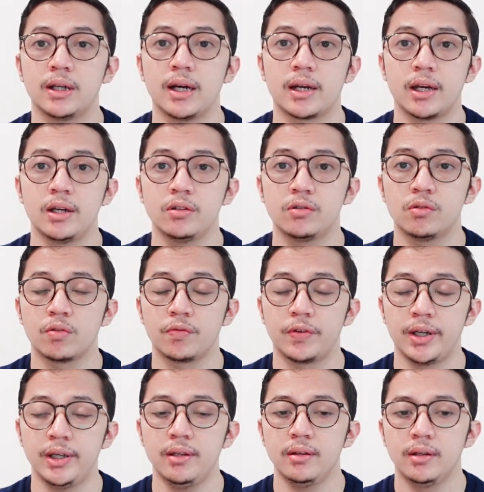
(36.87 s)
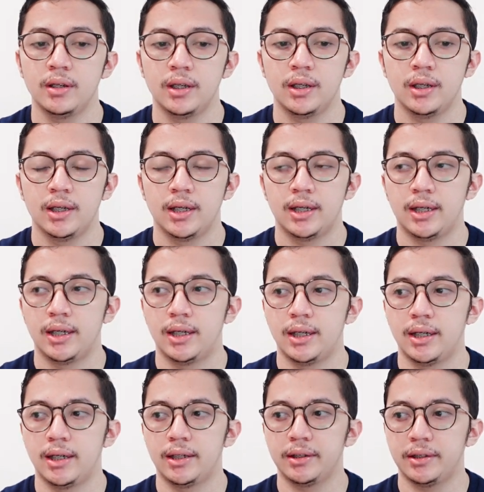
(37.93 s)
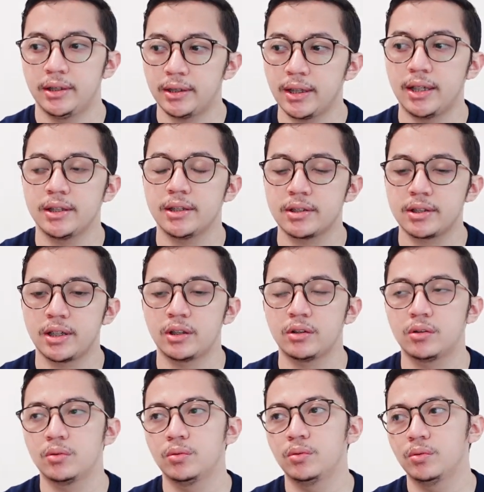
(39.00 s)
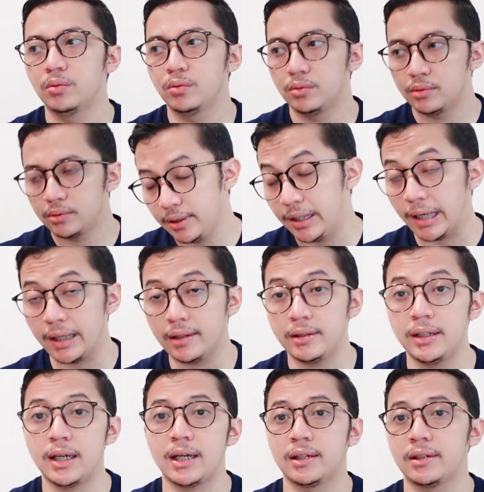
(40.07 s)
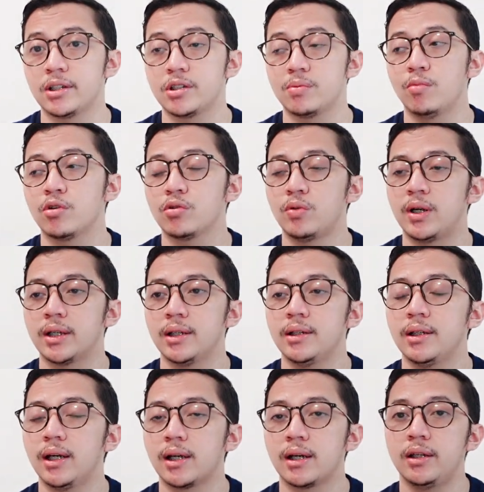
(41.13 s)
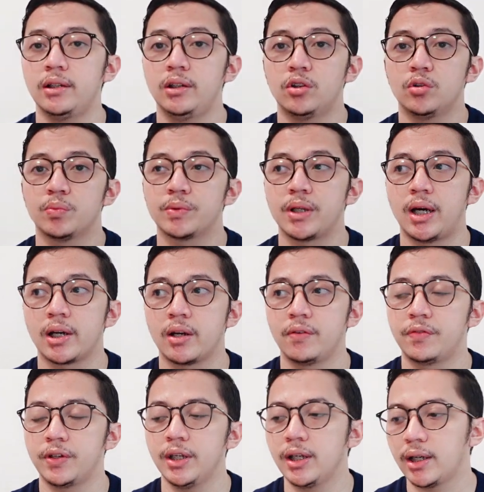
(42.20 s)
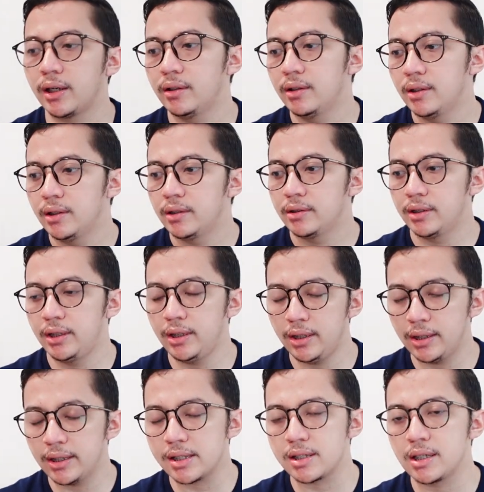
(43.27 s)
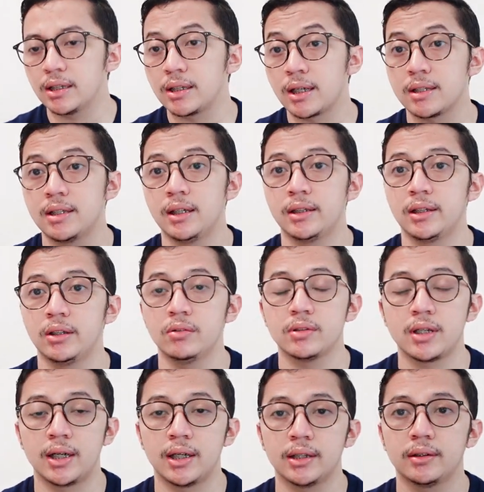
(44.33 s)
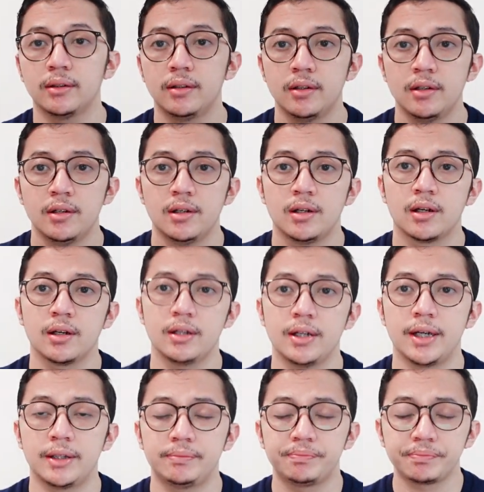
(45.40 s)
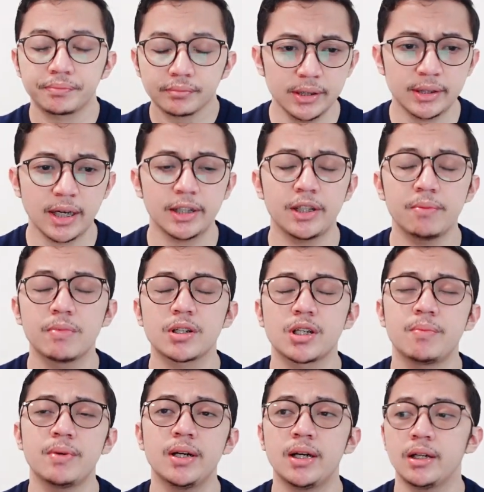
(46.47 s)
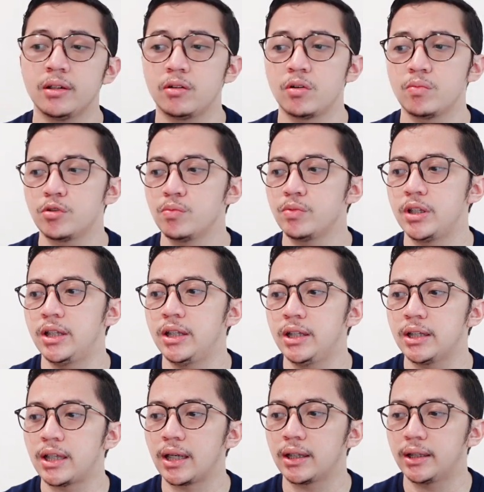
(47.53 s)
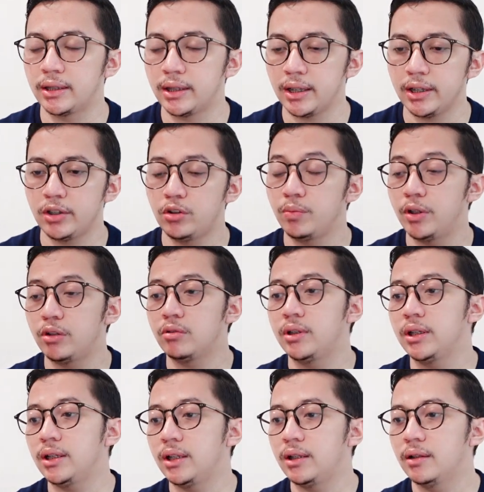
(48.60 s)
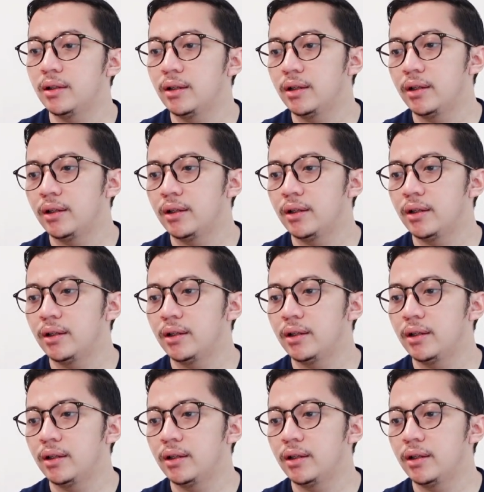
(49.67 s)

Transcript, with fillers: negara yang disurvei. Uh, kita hanya satu grade di atas Botswana, negara di Sub-Sahara Afrika. Jadi indeks literasi kita itu sangat rendah. Di saat yang bersamaan, konsumsi digital kita itu begitu tinggi